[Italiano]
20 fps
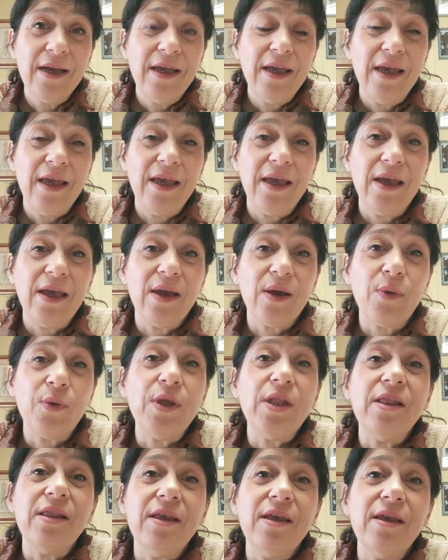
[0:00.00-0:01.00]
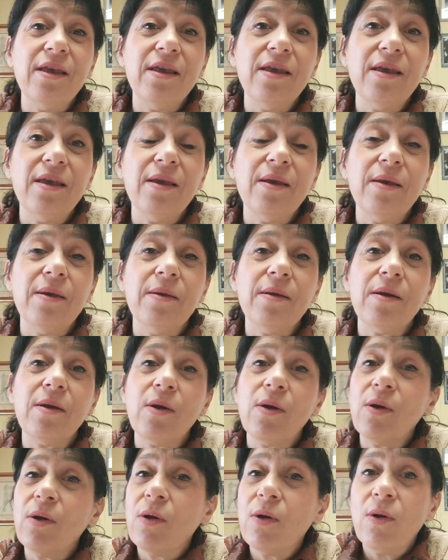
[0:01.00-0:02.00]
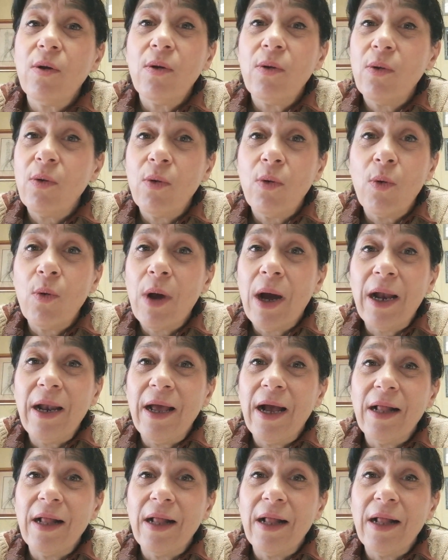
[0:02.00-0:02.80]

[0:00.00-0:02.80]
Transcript: E quindi quale